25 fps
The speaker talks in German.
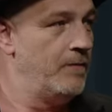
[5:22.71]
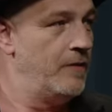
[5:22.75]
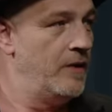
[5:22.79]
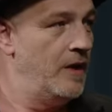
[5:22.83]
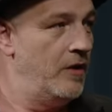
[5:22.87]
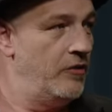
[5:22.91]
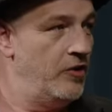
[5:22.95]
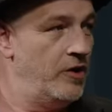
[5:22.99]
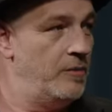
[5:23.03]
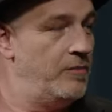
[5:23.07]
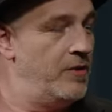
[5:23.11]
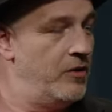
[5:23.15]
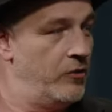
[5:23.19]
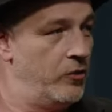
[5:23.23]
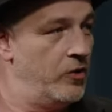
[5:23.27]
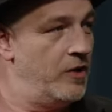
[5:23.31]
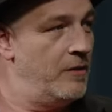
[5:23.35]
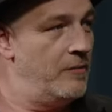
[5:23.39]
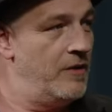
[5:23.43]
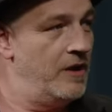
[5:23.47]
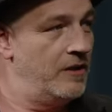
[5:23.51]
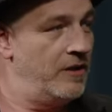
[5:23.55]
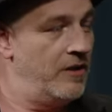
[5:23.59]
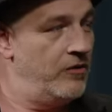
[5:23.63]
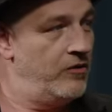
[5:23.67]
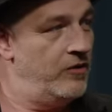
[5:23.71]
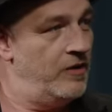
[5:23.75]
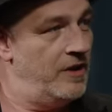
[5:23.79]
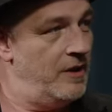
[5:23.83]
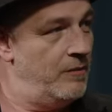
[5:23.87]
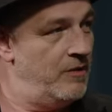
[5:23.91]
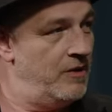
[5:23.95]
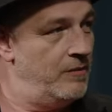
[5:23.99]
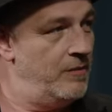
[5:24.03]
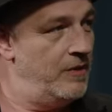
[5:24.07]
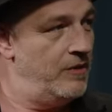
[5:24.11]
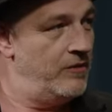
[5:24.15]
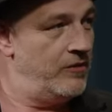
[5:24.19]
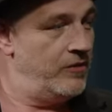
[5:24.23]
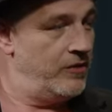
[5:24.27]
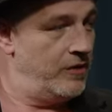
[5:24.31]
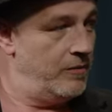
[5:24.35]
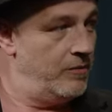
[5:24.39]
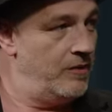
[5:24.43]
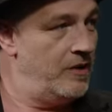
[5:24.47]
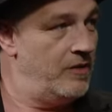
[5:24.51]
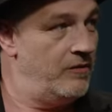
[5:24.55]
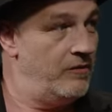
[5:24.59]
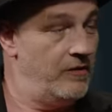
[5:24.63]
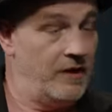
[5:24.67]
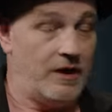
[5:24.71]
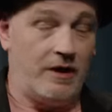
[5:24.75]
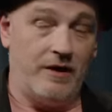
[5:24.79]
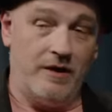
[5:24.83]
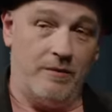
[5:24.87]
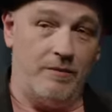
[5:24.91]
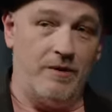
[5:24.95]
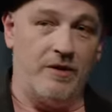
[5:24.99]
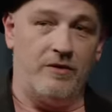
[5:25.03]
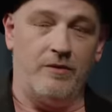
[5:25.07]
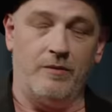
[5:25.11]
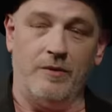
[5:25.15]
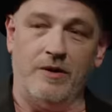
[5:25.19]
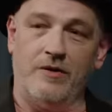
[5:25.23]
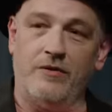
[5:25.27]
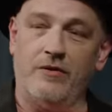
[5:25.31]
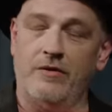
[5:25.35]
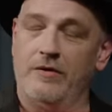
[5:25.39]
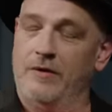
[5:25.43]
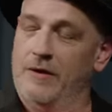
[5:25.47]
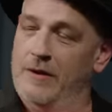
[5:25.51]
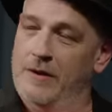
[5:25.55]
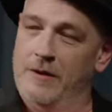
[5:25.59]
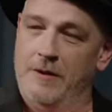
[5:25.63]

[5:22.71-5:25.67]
Also ich persönlich mache das, indem ich mit, äh, mit wirklich mit, mit